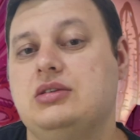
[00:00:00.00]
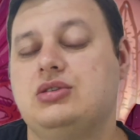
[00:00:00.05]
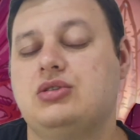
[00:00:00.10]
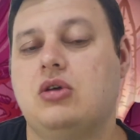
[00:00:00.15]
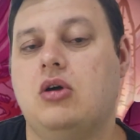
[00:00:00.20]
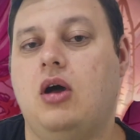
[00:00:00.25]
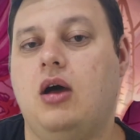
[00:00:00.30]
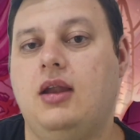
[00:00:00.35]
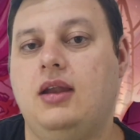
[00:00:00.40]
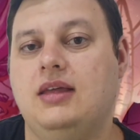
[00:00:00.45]

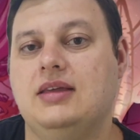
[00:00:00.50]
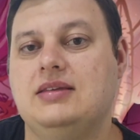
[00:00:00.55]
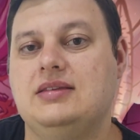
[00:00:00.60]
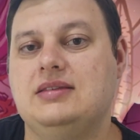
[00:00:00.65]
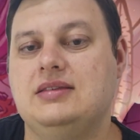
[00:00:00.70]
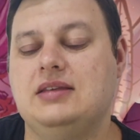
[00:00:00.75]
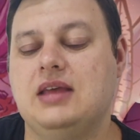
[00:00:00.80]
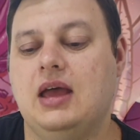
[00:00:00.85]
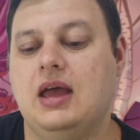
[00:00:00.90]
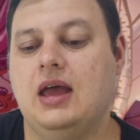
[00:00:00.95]

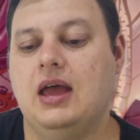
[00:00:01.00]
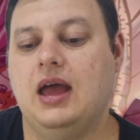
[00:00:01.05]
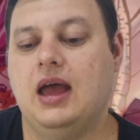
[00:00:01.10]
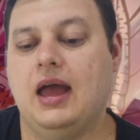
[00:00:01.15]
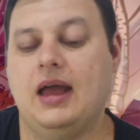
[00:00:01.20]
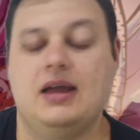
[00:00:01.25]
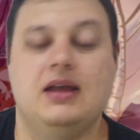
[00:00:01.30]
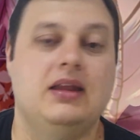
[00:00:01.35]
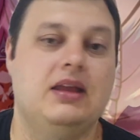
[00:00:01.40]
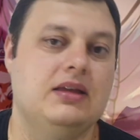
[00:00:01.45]
escolas
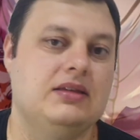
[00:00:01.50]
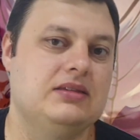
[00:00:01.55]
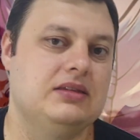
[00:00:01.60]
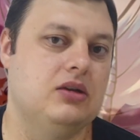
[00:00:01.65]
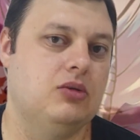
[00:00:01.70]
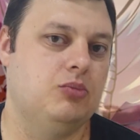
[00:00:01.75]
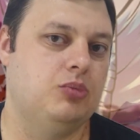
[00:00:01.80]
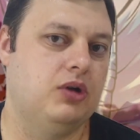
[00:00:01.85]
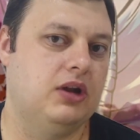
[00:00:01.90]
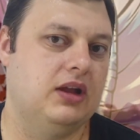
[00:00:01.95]
a
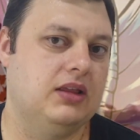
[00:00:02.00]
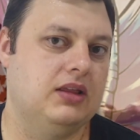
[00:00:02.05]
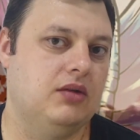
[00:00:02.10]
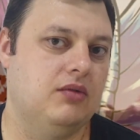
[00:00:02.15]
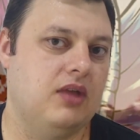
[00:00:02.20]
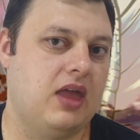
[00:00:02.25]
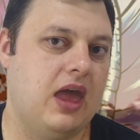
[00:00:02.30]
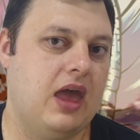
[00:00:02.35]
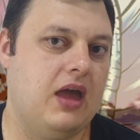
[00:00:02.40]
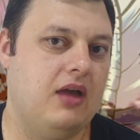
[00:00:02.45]
criação por
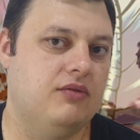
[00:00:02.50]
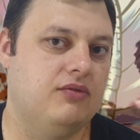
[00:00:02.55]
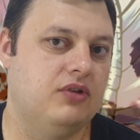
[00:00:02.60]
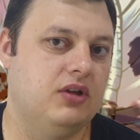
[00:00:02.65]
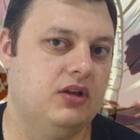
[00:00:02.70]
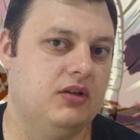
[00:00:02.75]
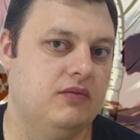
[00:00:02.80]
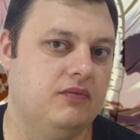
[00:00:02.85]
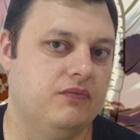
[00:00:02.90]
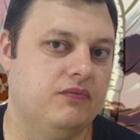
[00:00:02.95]
Adão e
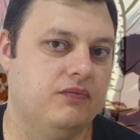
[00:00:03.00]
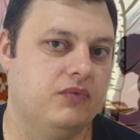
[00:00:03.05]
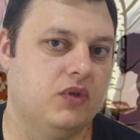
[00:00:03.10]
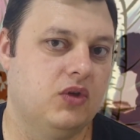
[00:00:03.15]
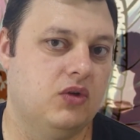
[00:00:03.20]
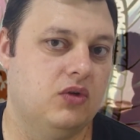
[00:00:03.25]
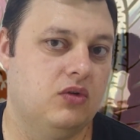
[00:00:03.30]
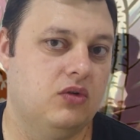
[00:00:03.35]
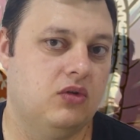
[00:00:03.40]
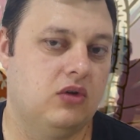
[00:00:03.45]
Eva?
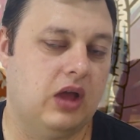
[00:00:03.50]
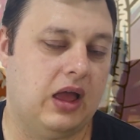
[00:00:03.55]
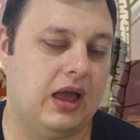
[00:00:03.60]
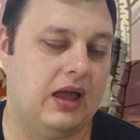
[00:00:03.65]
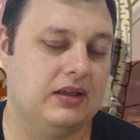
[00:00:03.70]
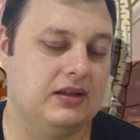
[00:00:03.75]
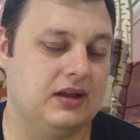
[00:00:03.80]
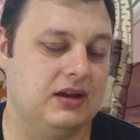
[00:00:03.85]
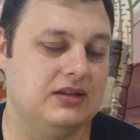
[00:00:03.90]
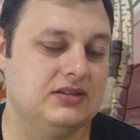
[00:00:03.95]

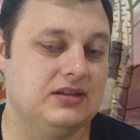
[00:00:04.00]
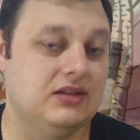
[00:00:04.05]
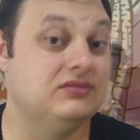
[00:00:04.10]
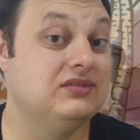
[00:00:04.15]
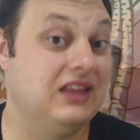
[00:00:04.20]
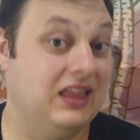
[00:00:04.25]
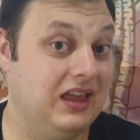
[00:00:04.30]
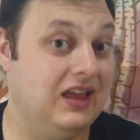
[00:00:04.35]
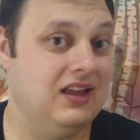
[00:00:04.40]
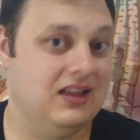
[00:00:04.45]
A criação
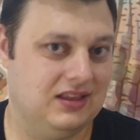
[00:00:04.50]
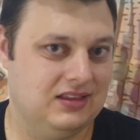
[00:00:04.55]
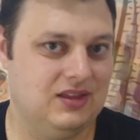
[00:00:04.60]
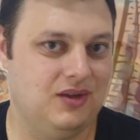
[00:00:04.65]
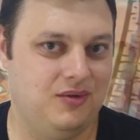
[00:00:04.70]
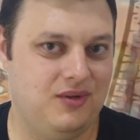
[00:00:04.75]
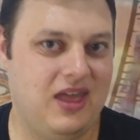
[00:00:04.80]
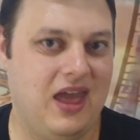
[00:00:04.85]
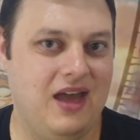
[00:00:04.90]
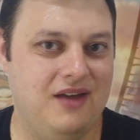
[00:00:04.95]
de
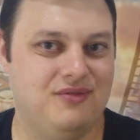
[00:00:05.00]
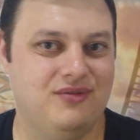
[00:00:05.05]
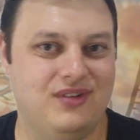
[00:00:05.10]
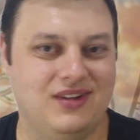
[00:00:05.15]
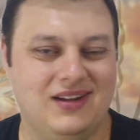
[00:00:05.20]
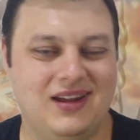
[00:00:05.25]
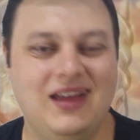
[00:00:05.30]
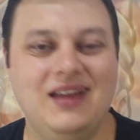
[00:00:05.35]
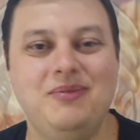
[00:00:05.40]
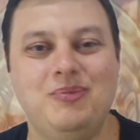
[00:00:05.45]
Adão e
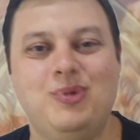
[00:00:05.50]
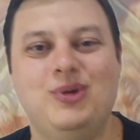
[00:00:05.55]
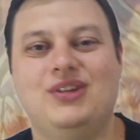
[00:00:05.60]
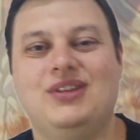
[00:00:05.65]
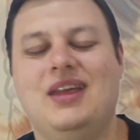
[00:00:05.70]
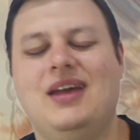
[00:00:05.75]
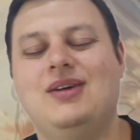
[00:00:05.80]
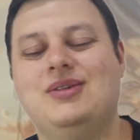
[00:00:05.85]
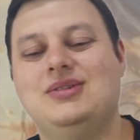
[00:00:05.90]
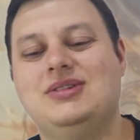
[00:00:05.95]
Eva, né?
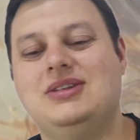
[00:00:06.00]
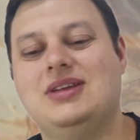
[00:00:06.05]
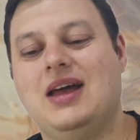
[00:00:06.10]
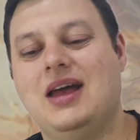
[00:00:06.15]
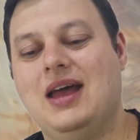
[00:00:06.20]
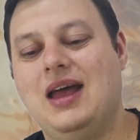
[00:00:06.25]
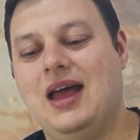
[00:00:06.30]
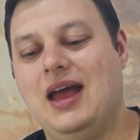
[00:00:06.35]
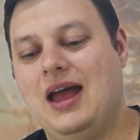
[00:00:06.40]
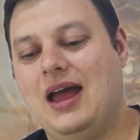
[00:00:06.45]
Por Deus
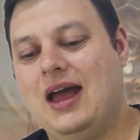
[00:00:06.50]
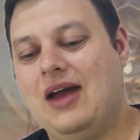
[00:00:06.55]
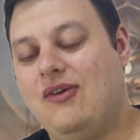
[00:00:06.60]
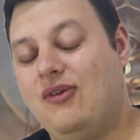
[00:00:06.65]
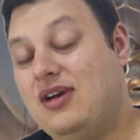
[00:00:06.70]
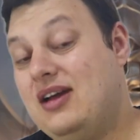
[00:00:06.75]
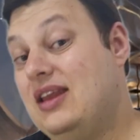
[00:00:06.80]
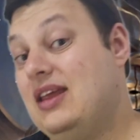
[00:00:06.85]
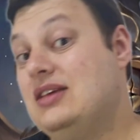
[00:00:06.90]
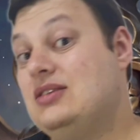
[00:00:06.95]

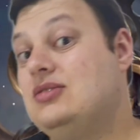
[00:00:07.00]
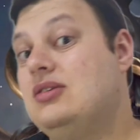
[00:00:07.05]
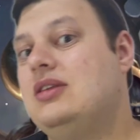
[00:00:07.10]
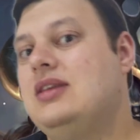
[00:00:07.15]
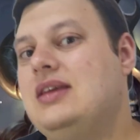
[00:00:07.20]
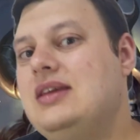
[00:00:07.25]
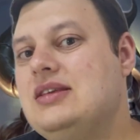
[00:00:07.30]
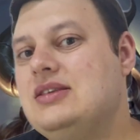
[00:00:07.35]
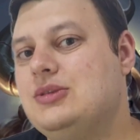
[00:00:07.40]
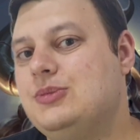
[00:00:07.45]
o
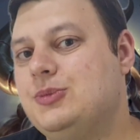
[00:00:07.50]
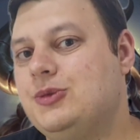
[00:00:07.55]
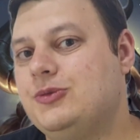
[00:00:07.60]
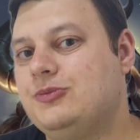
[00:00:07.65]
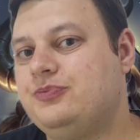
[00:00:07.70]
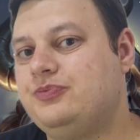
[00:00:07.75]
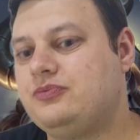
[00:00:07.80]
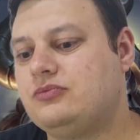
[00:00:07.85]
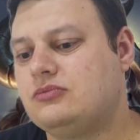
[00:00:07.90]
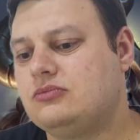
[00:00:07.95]

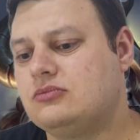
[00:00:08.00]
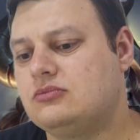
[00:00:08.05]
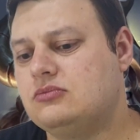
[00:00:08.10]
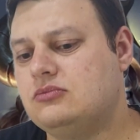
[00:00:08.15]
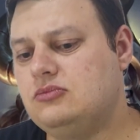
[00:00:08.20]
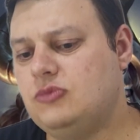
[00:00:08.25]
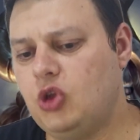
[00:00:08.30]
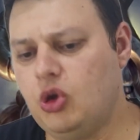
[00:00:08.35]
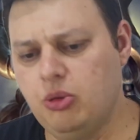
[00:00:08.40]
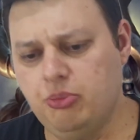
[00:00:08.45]
criacionismo?
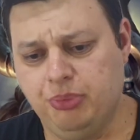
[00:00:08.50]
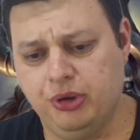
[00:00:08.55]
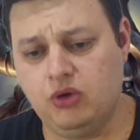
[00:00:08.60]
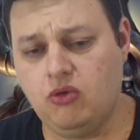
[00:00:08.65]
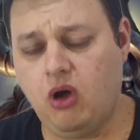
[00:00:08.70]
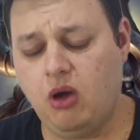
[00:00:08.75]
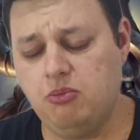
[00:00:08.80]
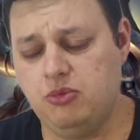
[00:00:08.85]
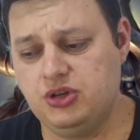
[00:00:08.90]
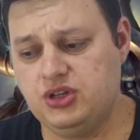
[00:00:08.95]
Por
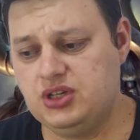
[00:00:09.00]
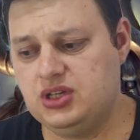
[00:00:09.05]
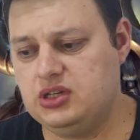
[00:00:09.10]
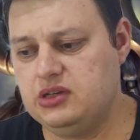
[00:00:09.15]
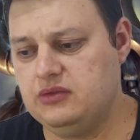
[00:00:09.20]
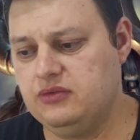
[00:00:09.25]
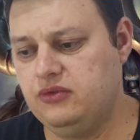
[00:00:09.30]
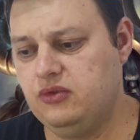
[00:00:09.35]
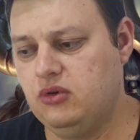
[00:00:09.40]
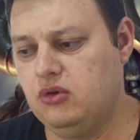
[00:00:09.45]
qual
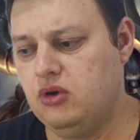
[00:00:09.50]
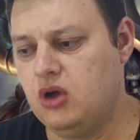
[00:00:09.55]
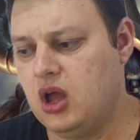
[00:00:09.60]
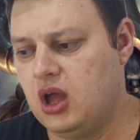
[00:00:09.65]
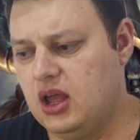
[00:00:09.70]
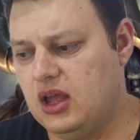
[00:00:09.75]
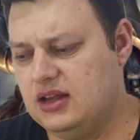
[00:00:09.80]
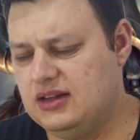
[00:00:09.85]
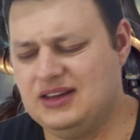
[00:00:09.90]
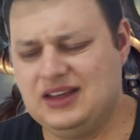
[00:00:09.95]
motivo
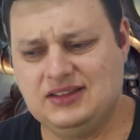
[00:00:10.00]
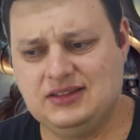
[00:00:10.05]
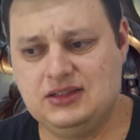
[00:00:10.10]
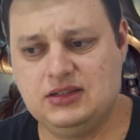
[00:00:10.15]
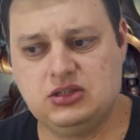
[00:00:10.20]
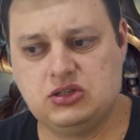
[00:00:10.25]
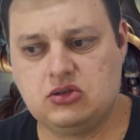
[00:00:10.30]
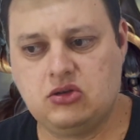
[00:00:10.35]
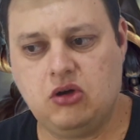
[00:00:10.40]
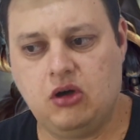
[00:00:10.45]
nas
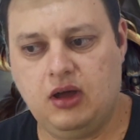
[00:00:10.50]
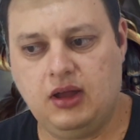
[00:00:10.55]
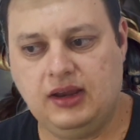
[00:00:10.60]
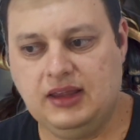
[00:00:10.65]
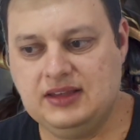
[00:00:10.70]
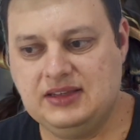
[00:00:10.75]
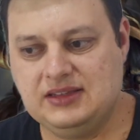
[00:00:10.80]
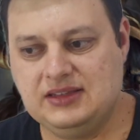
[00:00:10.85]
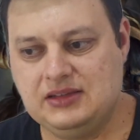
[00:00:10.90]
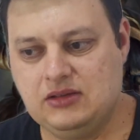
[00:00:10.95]

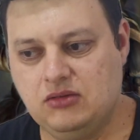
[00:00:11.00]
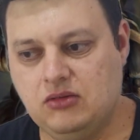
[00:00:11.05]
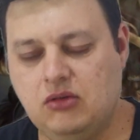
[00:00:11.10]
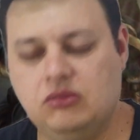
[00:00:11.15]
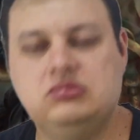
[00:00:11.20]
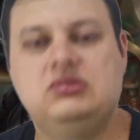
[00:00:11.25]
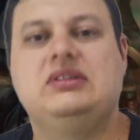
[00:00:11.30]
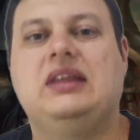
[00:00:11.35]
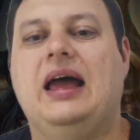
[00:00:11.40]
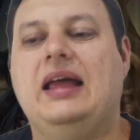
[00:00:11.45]
escolas são
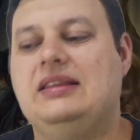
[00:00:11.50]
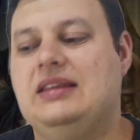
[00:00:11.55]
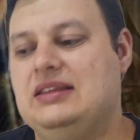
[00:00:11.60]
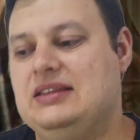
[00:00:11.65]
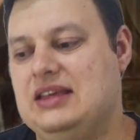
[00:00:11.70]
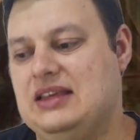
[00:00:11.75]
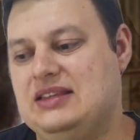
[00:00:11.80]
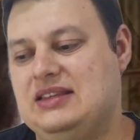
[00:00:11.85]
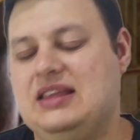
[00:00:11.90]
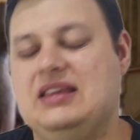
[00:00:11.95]

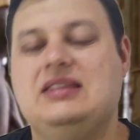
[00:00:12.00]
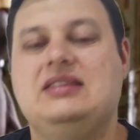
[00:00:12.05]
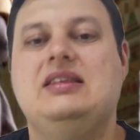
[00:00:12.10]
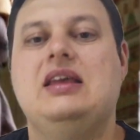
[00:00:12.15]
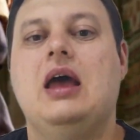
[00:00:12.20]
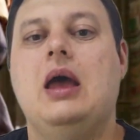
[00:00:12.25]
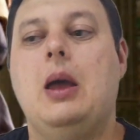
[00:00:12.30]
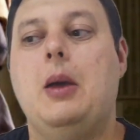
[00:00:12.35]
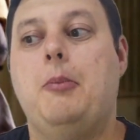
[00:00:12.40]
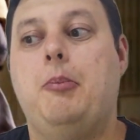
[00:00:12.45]
contadas
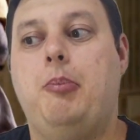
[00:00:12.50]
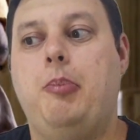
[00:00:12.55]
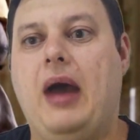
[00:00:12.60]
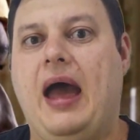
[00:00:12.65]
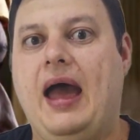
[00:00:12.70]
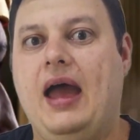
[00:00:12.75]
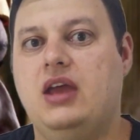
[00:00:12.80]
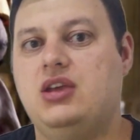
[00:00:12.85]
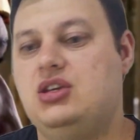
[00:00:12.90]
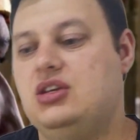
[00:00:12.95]
estas
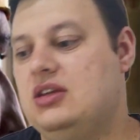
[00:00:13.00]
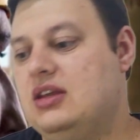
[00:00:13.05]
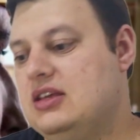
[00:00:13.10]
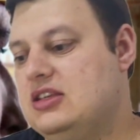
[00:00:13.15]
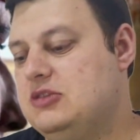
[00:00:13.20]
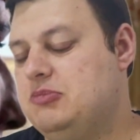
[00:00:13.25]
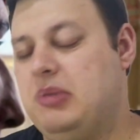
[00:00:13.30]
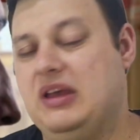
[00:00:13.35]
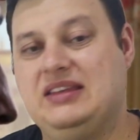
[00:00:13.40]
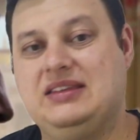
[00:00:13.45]

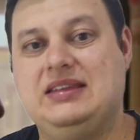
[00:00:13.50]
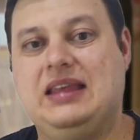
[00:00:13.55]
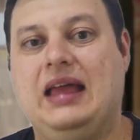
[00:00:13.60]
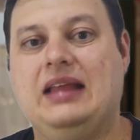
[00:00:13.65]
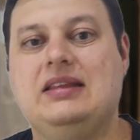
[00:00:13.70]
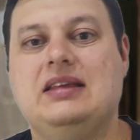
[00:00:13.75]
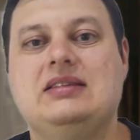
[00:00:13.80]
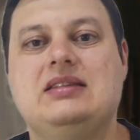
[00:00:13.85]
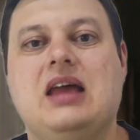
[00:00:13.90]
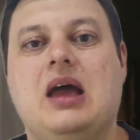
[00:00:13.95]
páginas
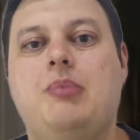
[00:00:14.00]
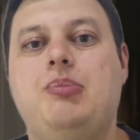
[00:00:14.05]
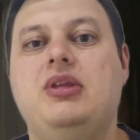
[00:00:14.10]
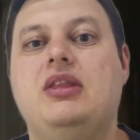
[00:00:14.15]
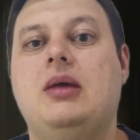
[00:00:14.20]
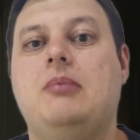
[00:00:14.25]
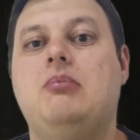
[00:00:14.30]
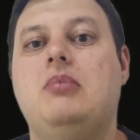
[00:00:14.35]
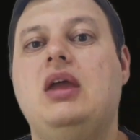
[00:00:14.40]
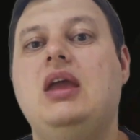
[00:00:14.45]
passadas
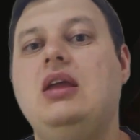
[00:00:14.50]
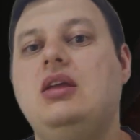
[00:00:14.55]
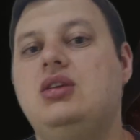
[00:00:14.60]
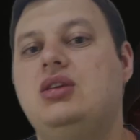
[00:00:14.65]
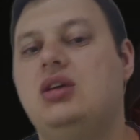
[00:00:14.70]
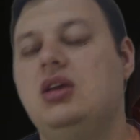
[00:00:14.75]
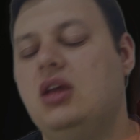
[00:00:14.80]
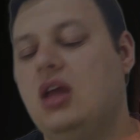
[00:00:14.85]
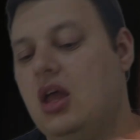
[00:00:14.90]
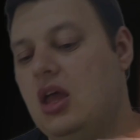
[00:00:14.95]

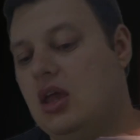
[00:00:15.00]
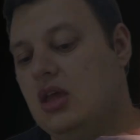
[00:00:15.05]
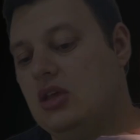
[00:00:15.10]
rapidamente